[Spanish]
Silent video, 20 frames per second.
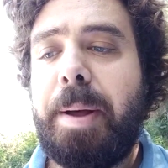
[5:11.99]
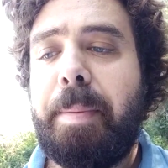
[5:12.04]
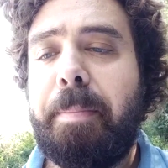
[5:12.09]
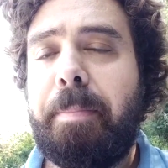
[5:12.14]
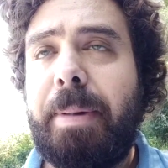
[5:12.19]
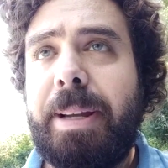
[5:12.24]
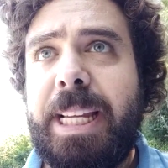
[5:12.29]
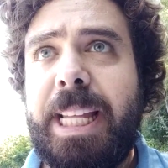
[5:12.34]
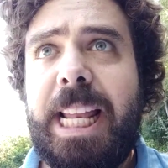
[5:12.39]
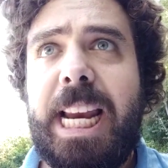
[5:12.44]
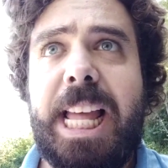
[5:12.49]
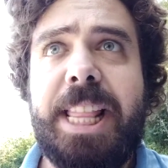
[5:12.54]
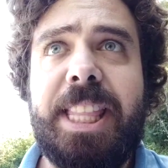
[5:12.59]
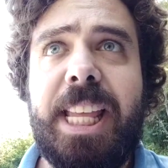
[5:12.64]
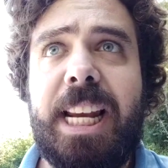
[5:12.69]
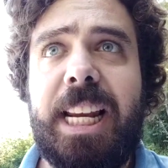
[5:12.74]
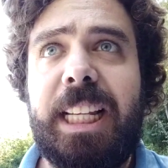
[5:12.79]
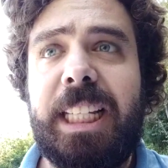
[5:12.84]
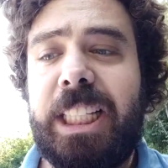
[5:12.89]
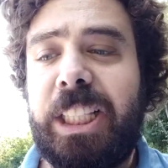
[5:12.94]
Más adelante
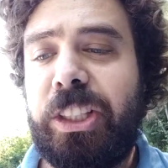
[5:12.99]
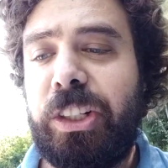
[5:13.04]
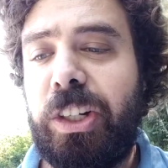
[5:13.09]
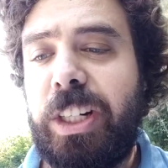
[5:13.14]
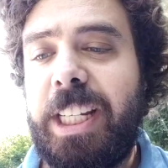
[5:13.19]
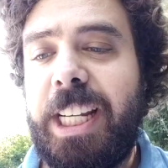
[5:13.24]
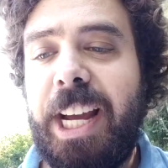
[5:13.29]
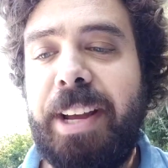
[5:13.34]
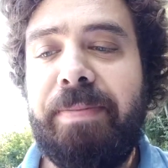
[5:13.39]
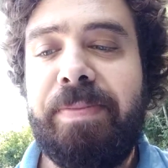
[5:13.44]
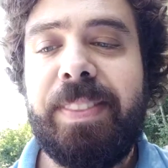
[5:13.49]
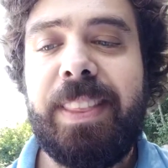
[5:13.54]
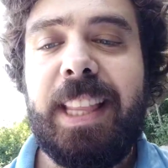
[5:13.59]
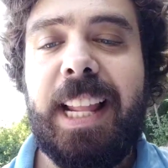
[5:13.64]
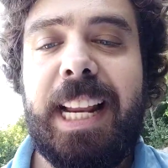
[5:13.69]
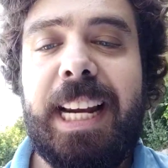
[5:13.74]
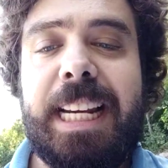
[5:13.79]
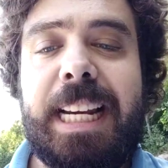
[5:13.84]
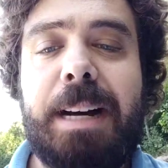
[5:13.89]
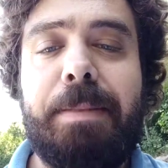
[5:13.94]
en la historia,
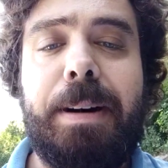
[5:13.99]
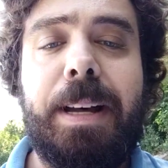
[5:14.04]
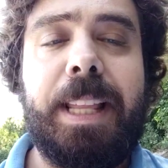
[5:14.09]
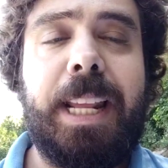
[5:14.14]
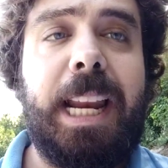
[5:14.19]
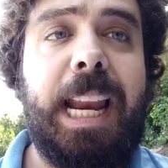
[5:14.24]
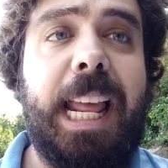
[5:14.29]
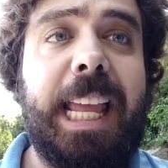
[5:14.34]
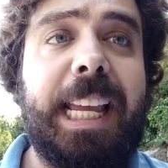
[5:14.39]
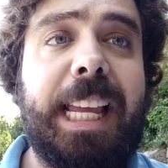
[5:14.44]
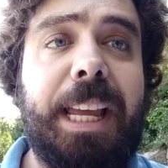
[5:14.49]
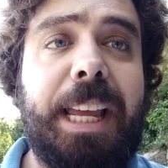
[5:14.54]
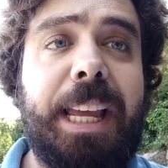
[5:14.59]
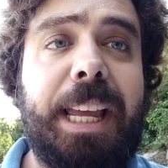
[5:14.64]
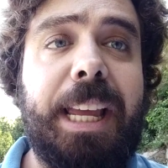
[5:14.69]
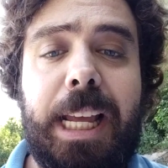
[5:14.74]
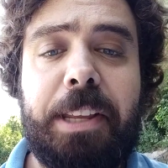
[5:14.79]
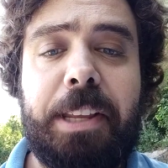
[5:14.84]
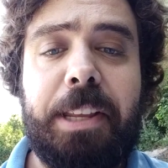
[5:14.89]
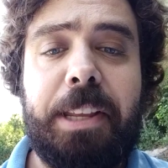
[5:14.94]
la madre de las
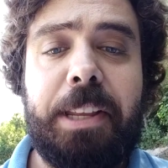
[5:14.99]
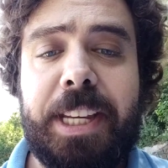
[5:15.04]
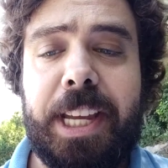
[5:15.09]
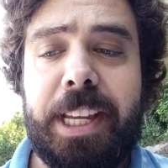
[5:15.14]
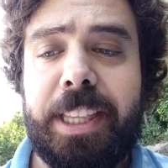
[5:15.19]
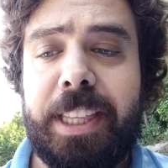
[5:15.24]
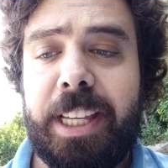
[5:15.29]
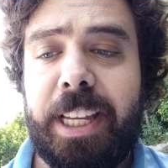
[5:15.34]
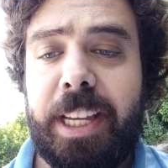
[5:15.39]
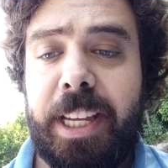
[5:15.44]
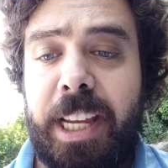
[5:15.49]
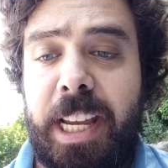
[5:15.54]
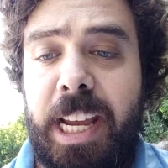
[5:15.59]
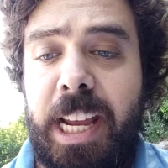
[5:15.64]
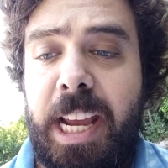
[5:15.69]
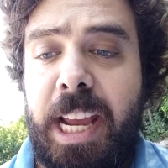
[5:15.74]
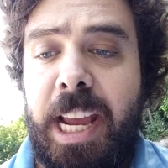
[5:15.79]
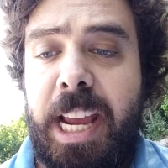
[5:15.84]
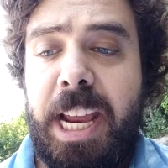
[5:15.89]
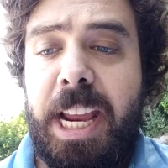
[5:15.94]
gemelas fallece
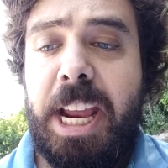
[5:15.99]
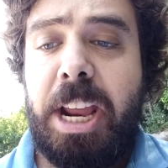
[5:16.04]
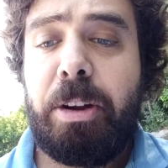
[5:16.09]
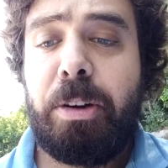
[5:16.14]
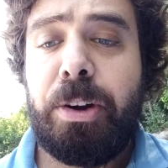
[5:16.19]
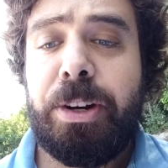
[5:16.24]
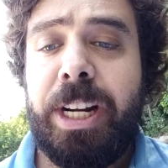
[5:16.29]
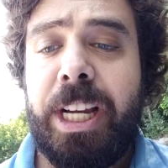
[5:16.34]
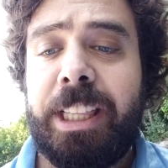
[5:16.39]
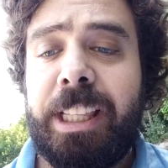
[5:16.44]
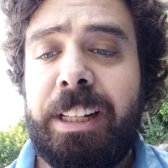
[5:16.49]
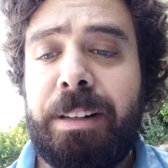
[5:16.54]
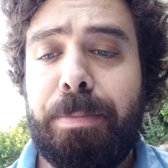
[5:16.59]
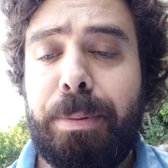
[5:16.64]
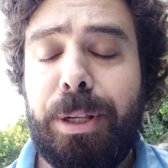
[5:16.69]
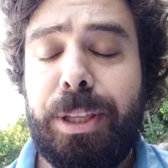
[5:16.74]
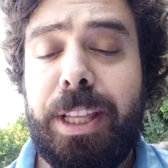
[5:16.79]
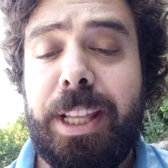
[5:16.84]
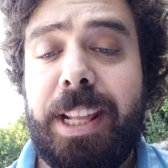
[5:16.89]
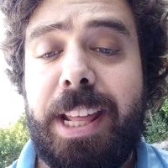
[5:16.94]
y cuando están
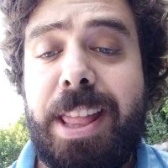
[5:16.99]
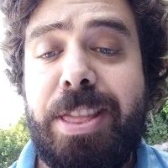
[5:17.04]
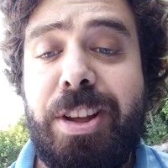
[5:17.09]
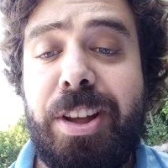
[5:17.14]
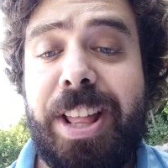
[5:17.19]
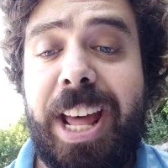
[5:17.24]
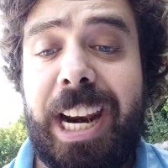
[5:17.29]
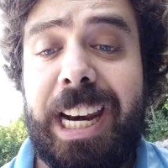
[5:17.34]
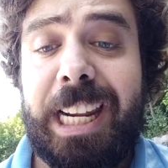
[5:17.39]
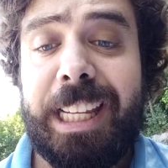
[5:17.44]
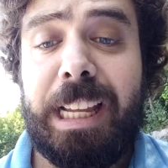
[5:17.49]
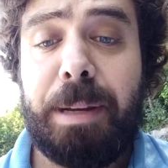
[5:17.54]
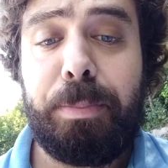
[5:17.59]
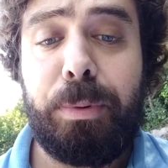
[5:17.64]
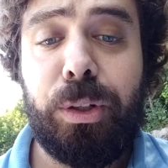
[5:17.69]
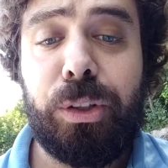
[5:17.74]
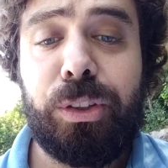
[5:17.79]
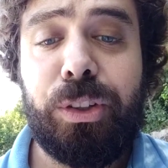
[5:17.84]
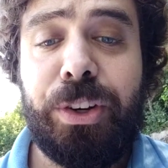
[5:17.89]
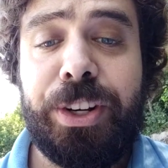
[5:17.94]
procediendo a darle
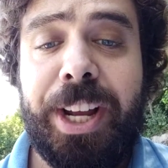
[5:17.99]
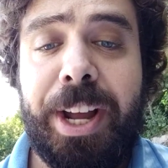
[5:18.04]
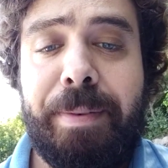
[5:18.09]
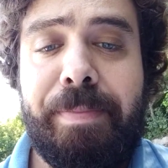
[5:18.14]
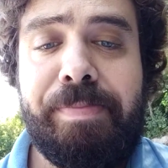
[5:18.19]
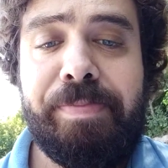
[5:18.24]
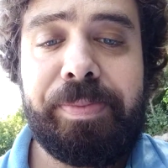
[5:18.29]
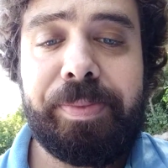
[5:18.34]
sepultura,